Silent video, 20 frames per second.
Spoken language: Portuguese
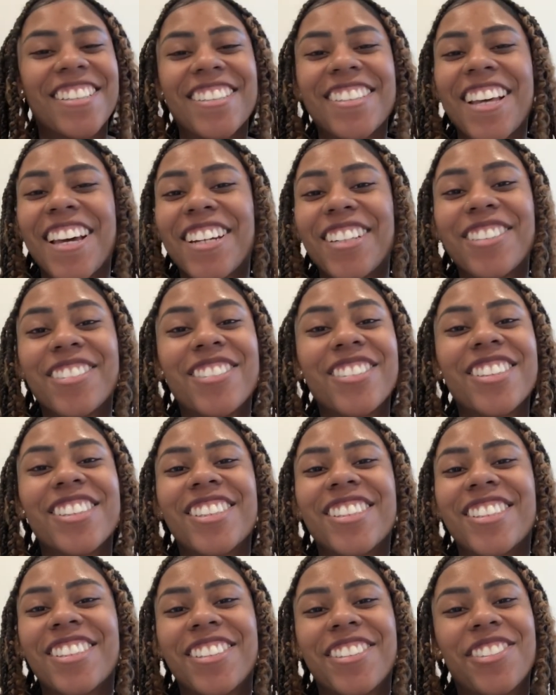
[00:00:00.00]
Sério, não
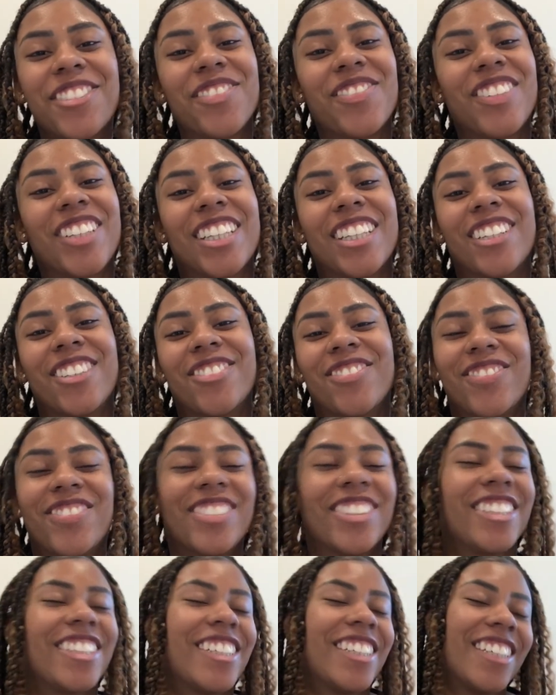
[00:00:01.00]
desiste de mim, não.
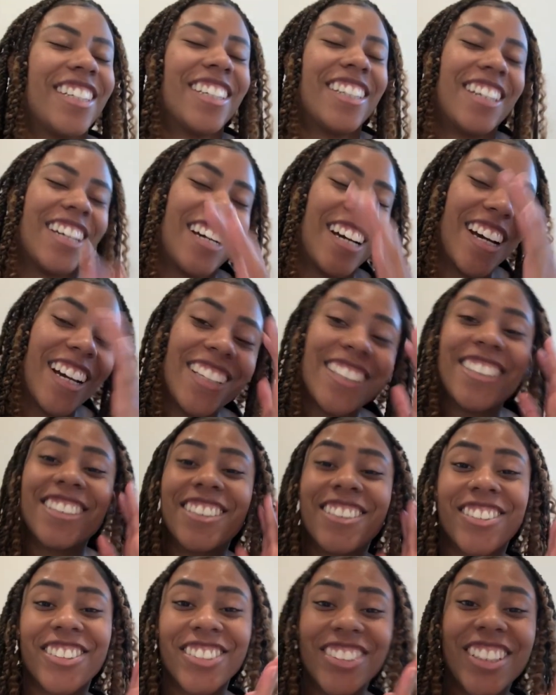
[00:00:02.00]
Ai, deixa
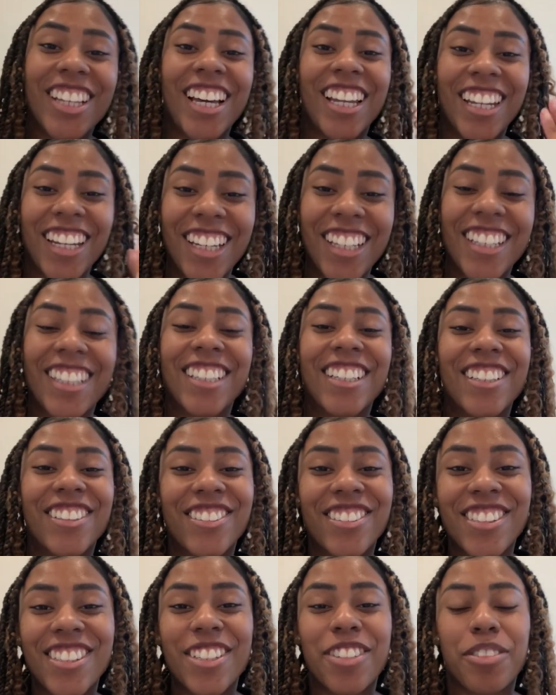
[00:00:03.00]
eu contar, né, o que, que
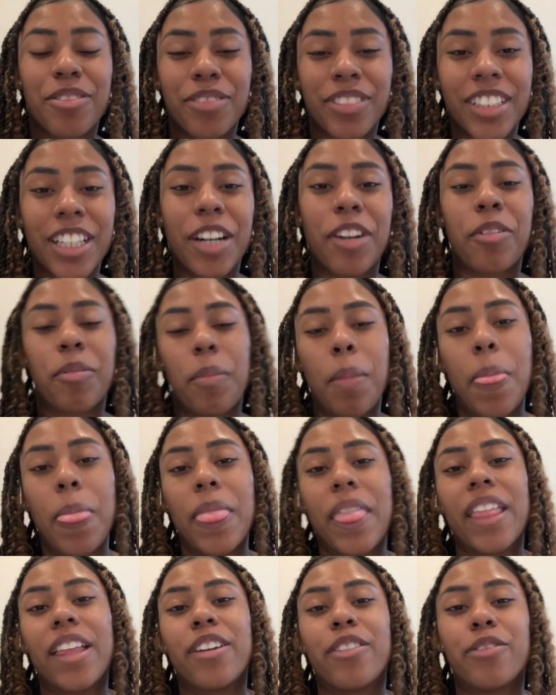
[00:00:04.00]
aconteceu afinal.
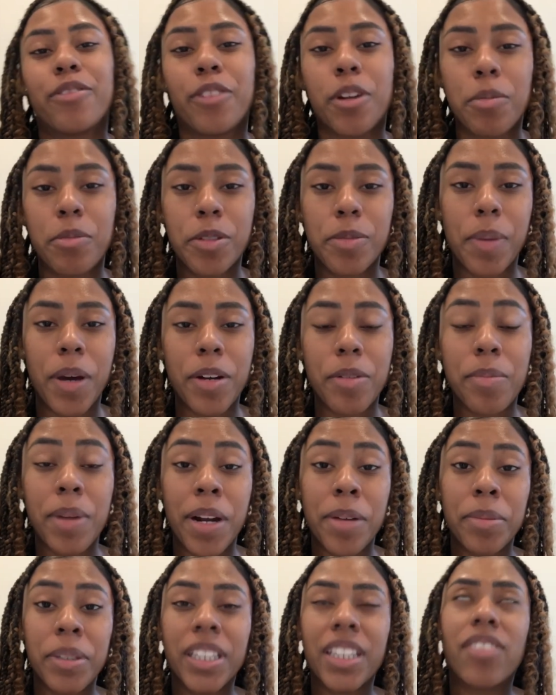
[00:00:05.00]
Fomos para o
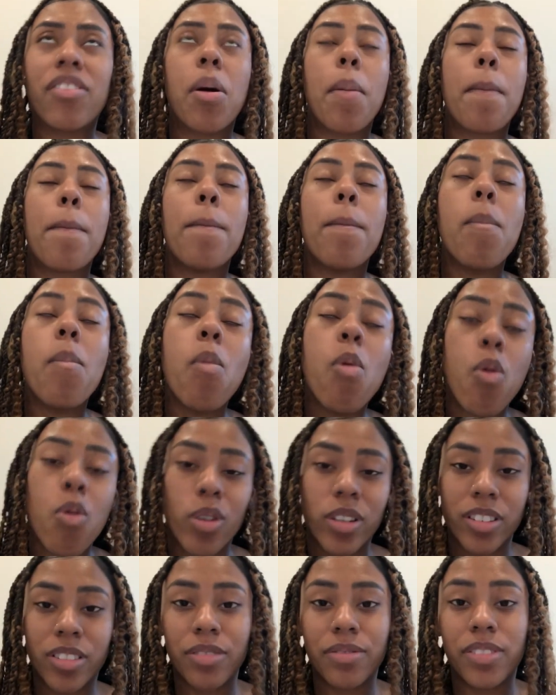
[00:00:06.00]
bar porque tava
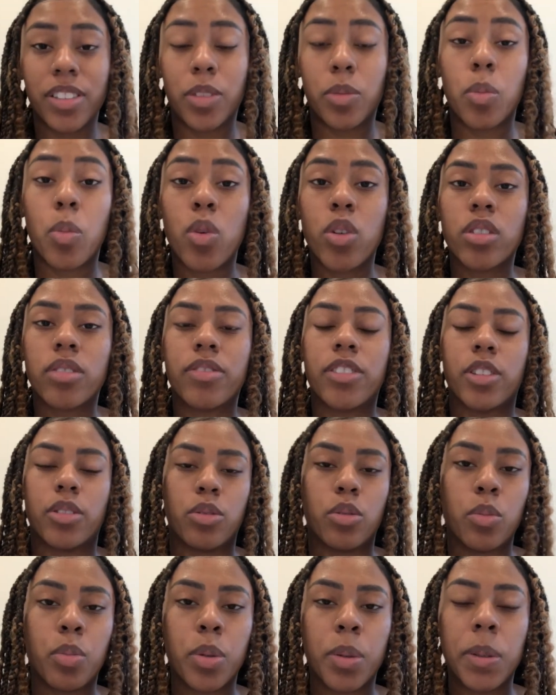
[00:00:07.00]
muito frio, muito frio.
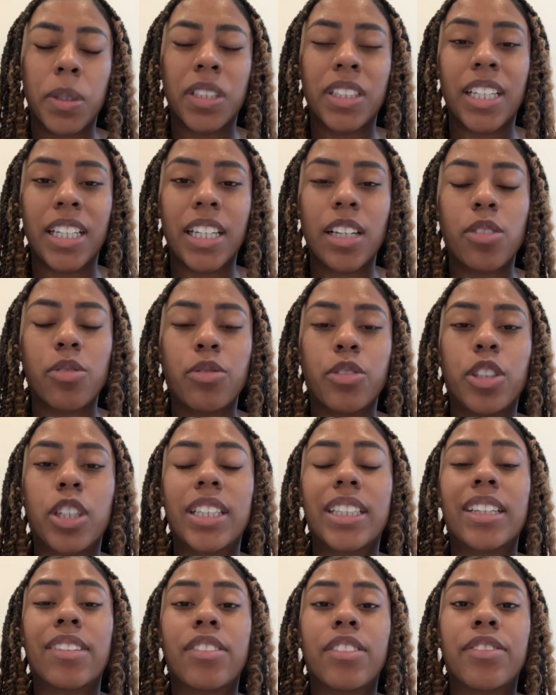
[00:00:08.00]
O problema não é nem o frio, é
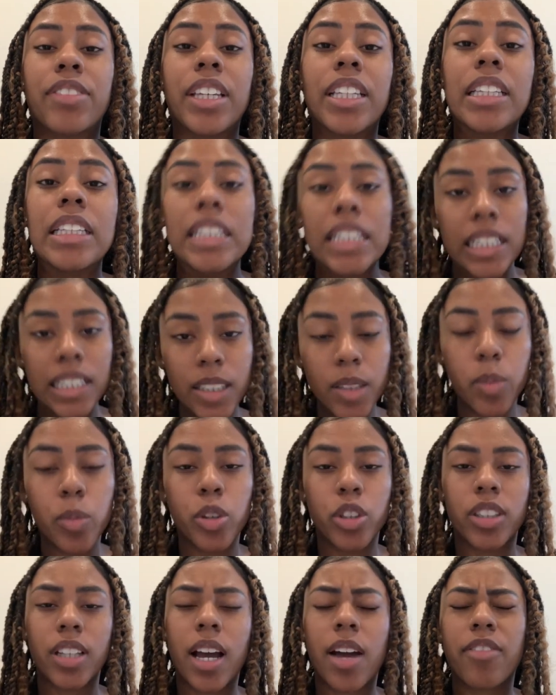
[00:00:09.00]
que tava ventando
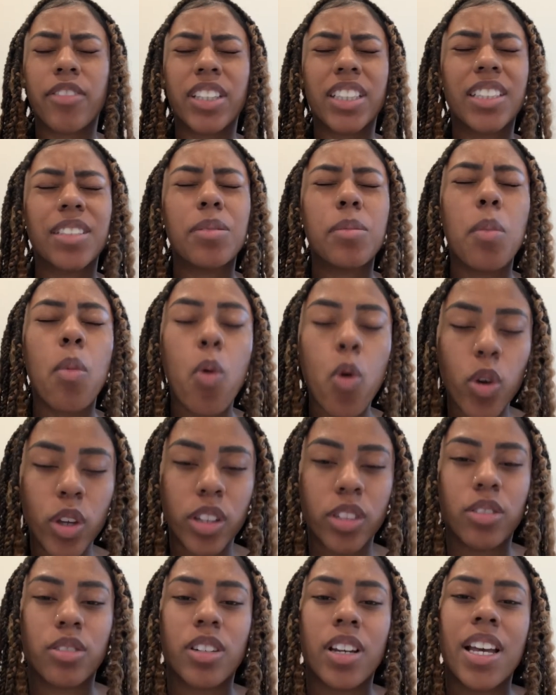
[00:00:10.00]
muito, tava ventando
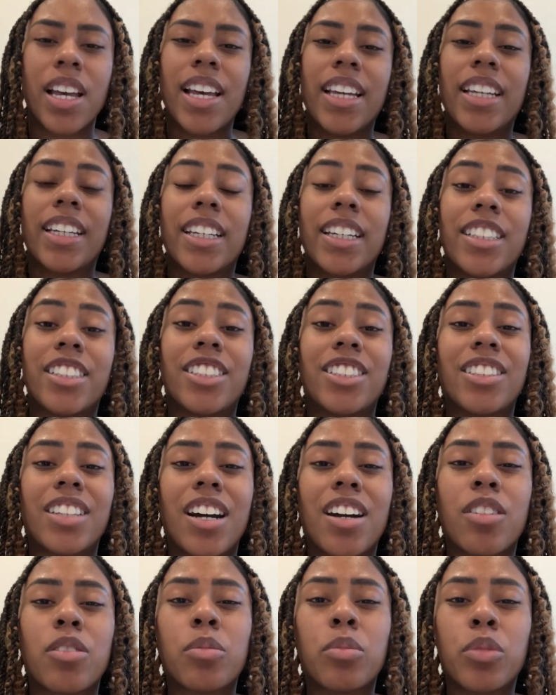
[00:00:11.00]
muito. E a gente
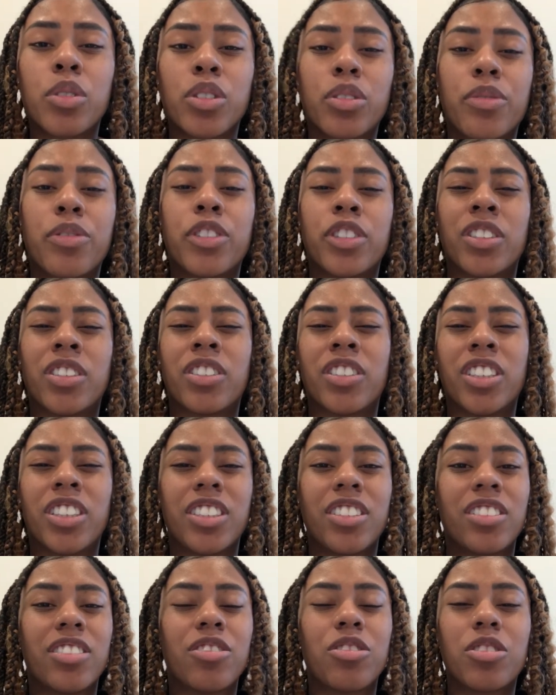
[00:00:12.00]
tava com muito frio, então a
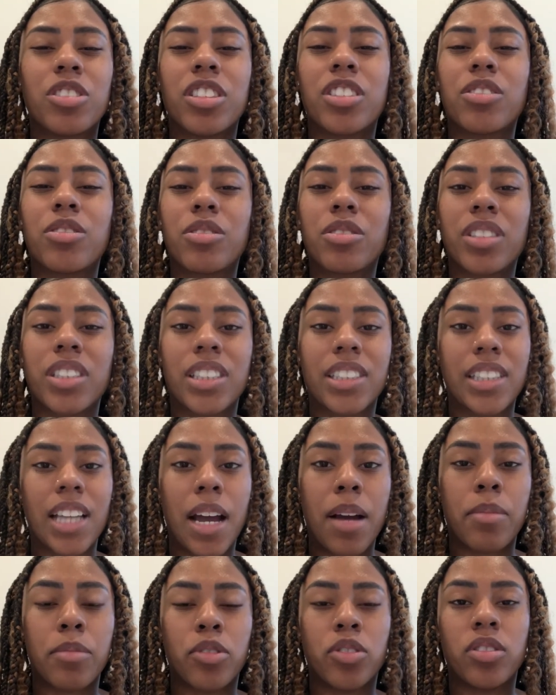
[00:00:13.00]
gente não conseguiu
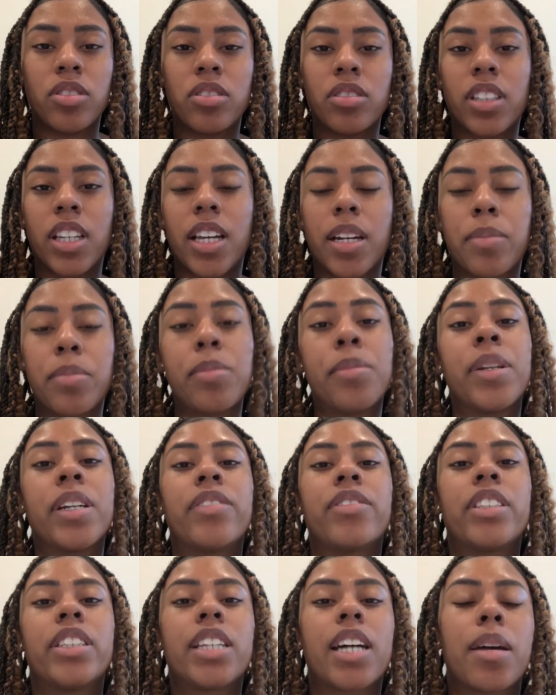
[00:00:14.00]
turistar muito, que era a primeira
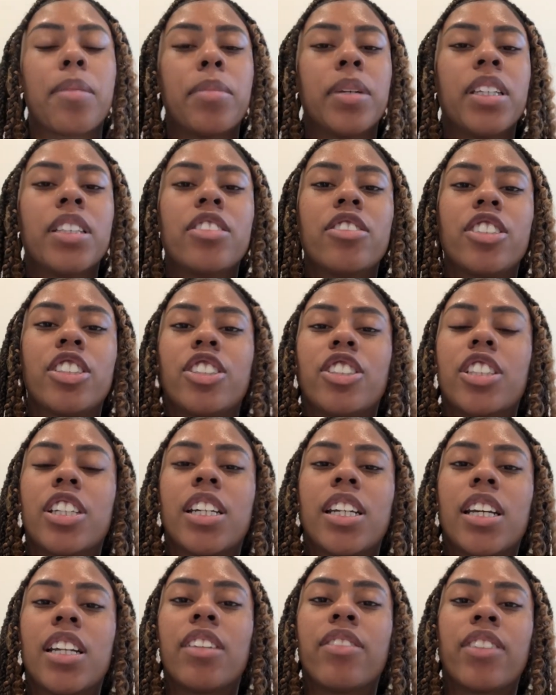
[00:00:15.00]
vez da Gabi, então a gente
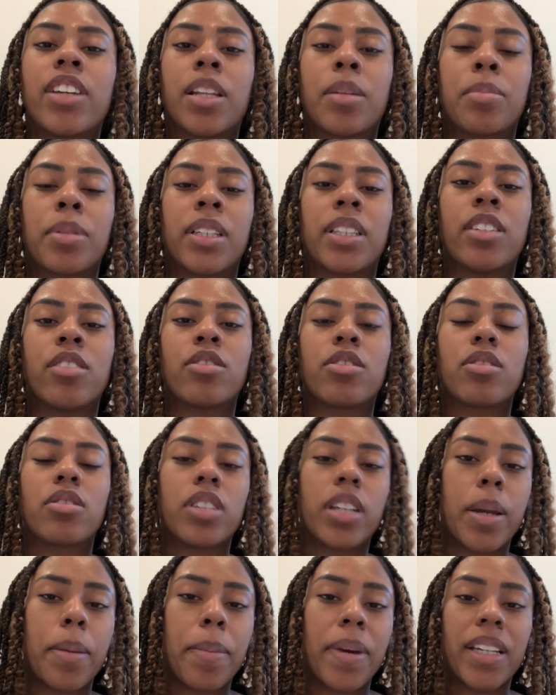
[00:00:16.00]
queria levar ela pra dar uns
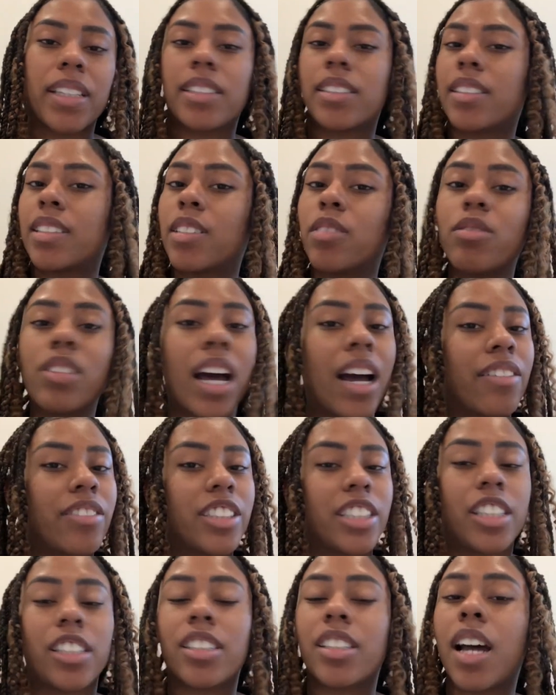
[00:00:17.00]
rolê, mas não dava, a
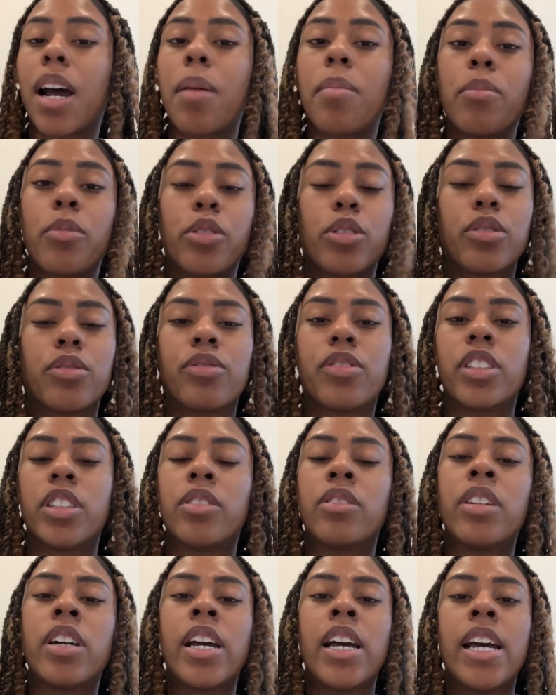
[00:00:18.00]
gente tava muito
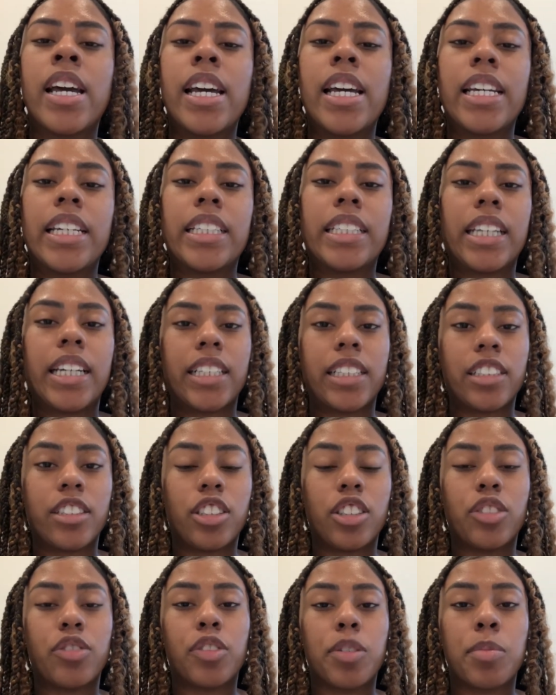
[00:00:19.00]
frio. E aí a
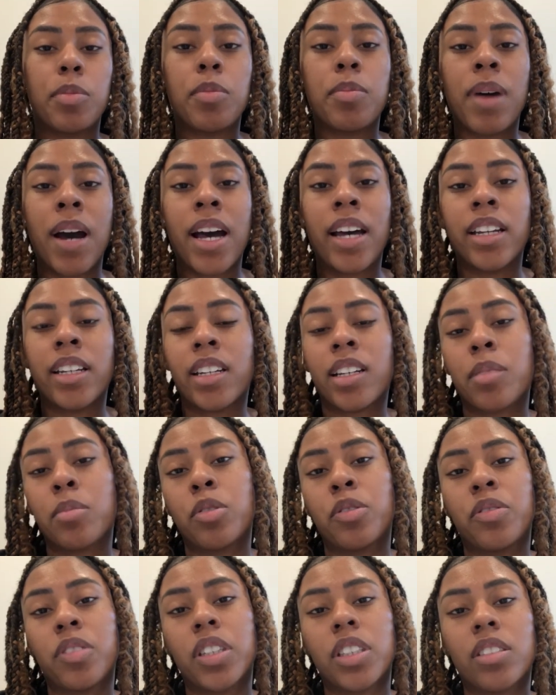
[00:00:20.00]
gente foi pro bar e
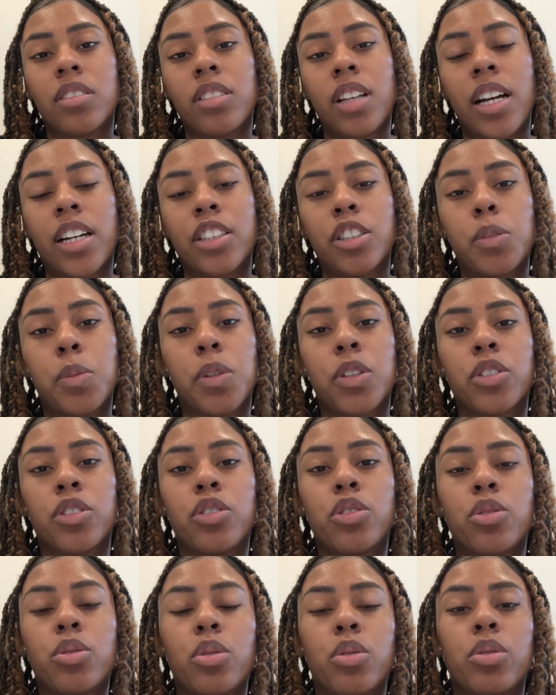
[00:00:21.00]
acabou ficando lá, tipo, a
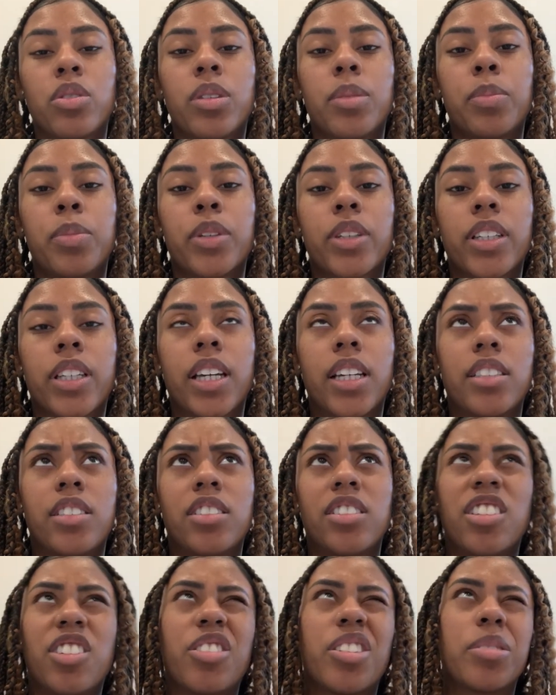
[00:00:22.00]
noite toda, porque a
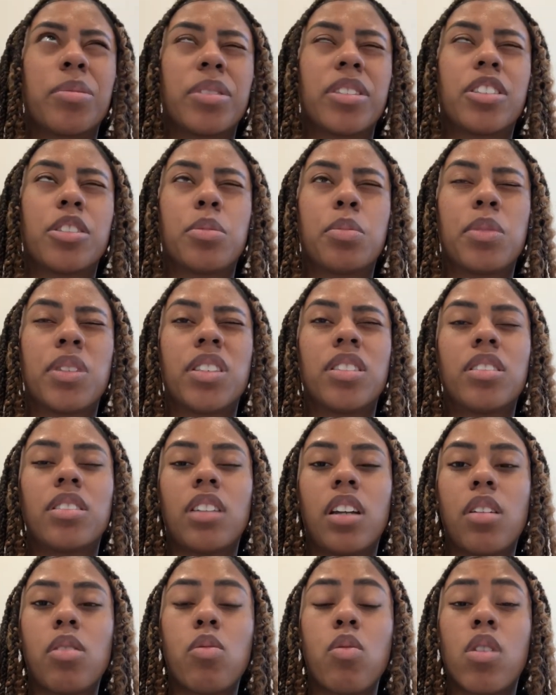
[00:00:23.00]
gente agora, tipo, umas
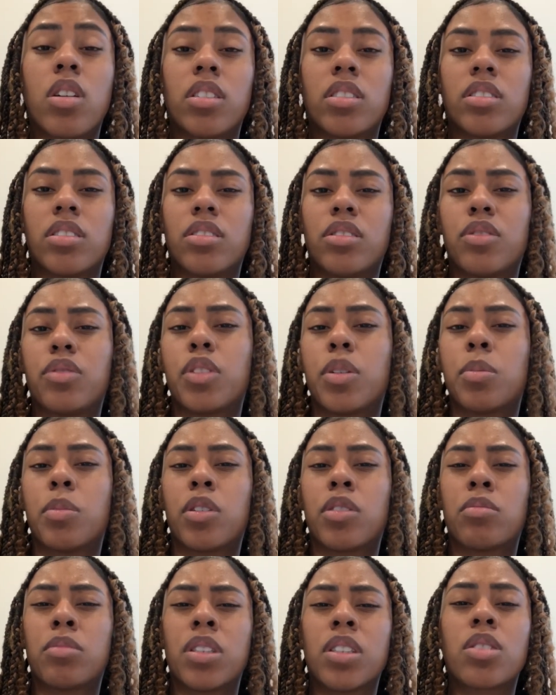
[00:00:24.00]
5 horas, a gente foi
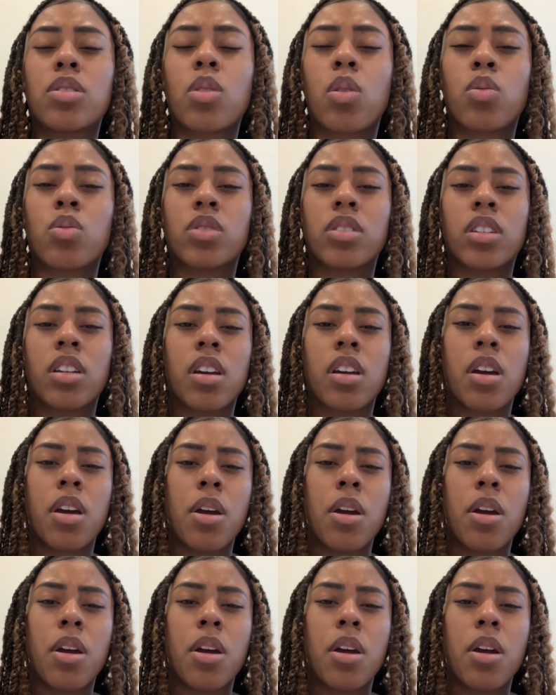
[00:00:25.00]
embora umas 11